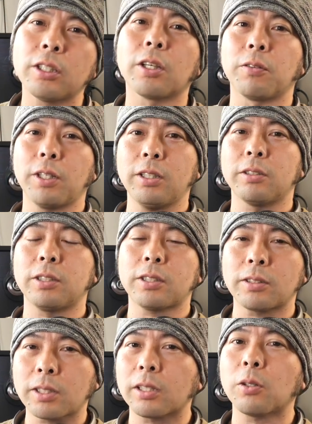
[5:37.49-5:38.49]
いんだよねいいんだよ実
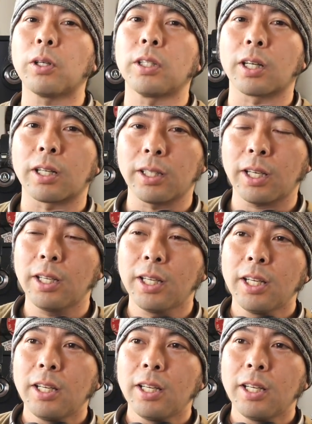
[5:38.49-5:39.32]
際使った方がいいんだからね